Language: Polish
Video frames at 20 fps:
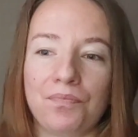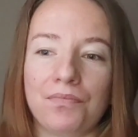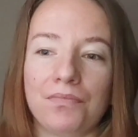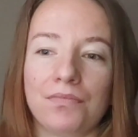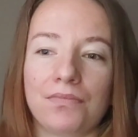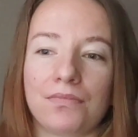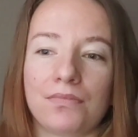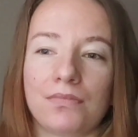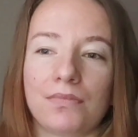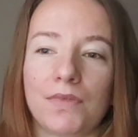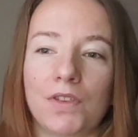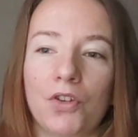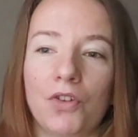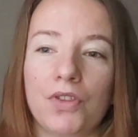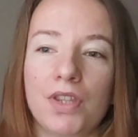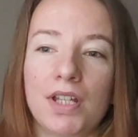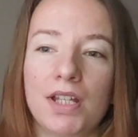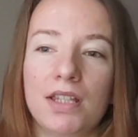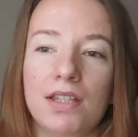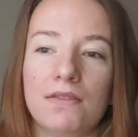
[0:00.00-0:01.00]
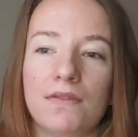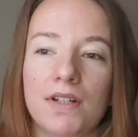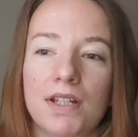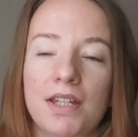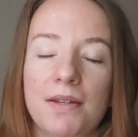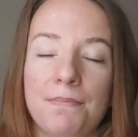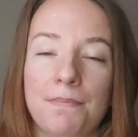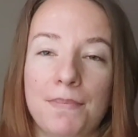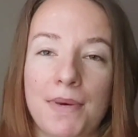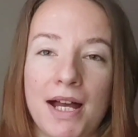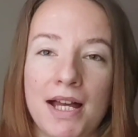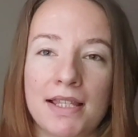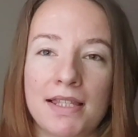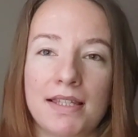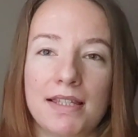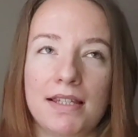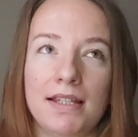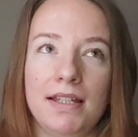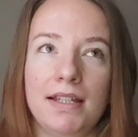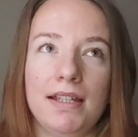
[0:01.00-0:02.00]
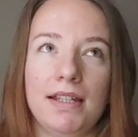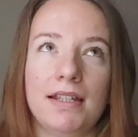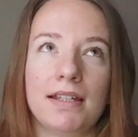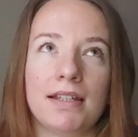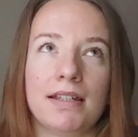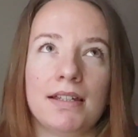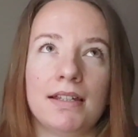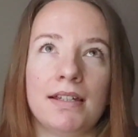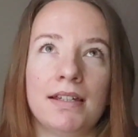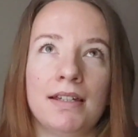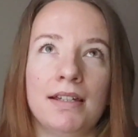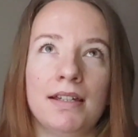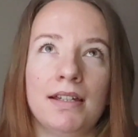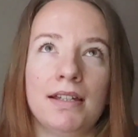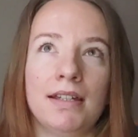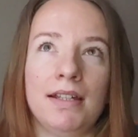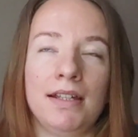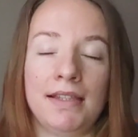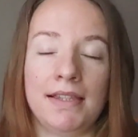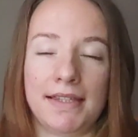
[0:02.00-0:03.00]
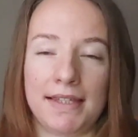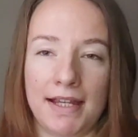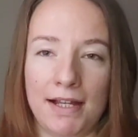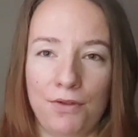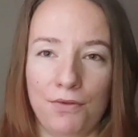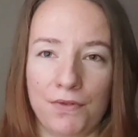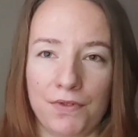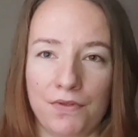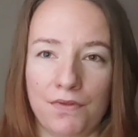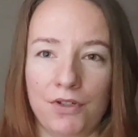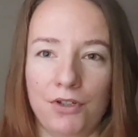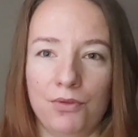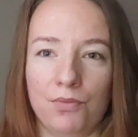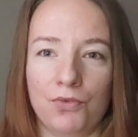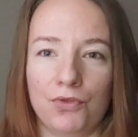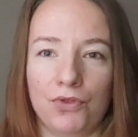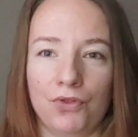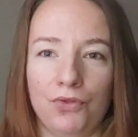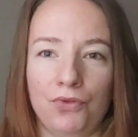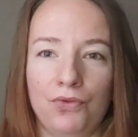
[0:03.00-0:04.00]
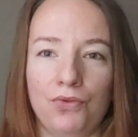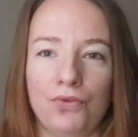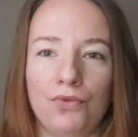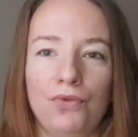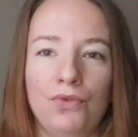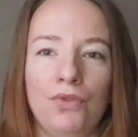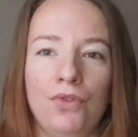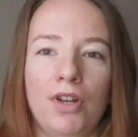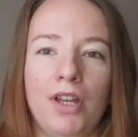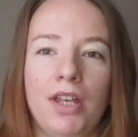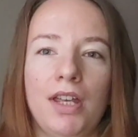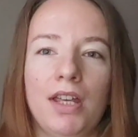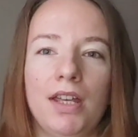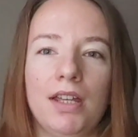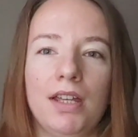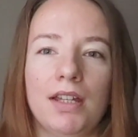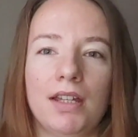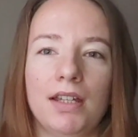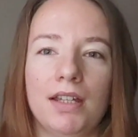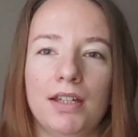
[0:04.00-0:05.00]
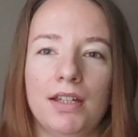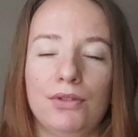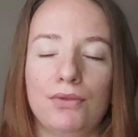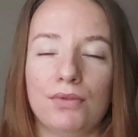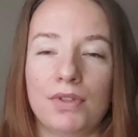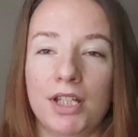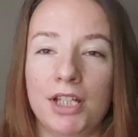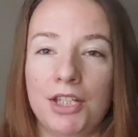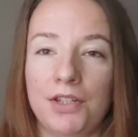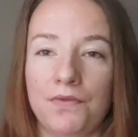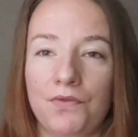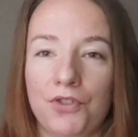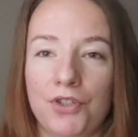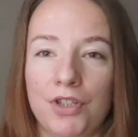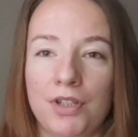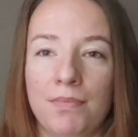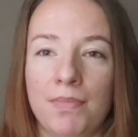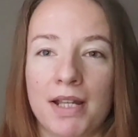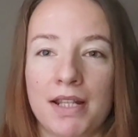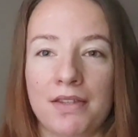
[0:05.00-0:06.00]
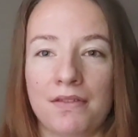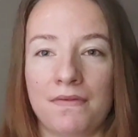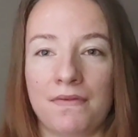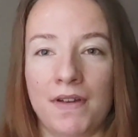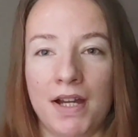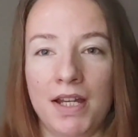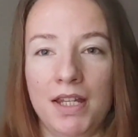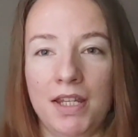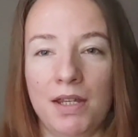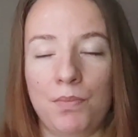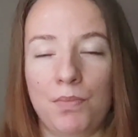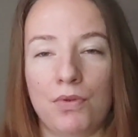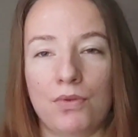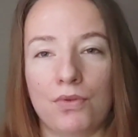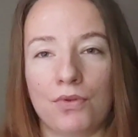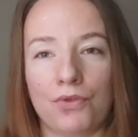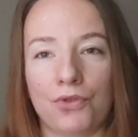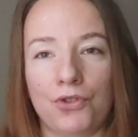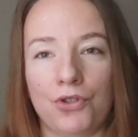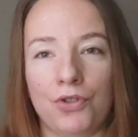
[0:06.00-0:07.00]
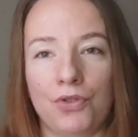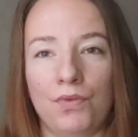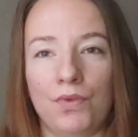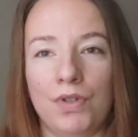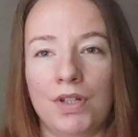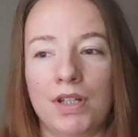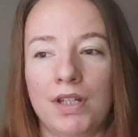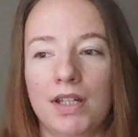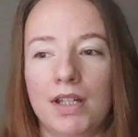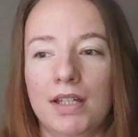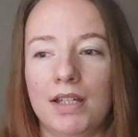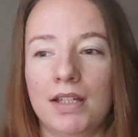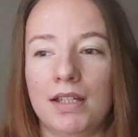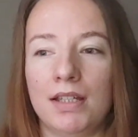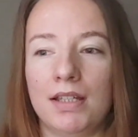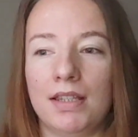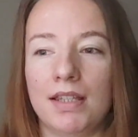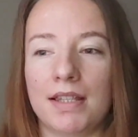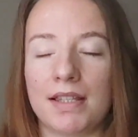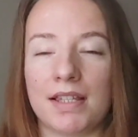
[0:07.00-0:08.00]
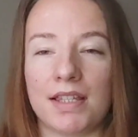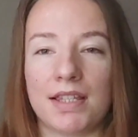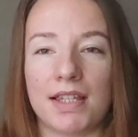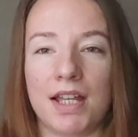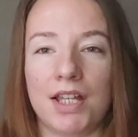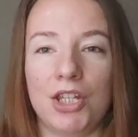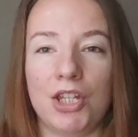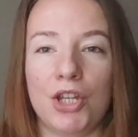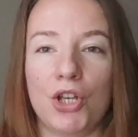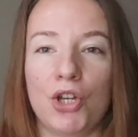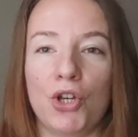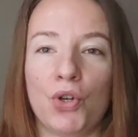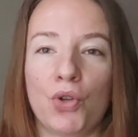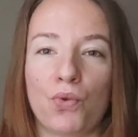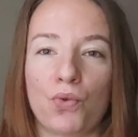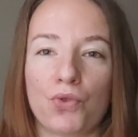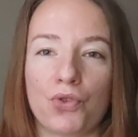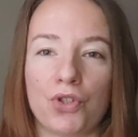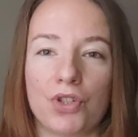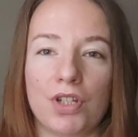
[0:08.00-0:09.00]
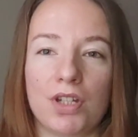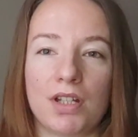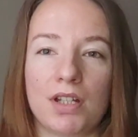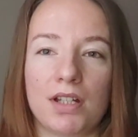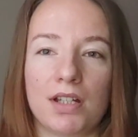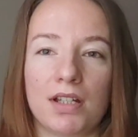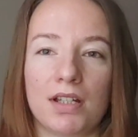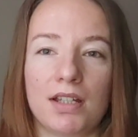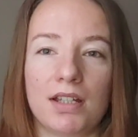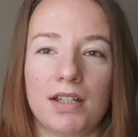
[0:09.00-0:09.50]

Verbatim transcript: mm, to odnajdywanie pasji e, i celu w swoim życiu. E, tutaj dziewczyny bardzo fajnie połączyły e, na zasadzie różnych,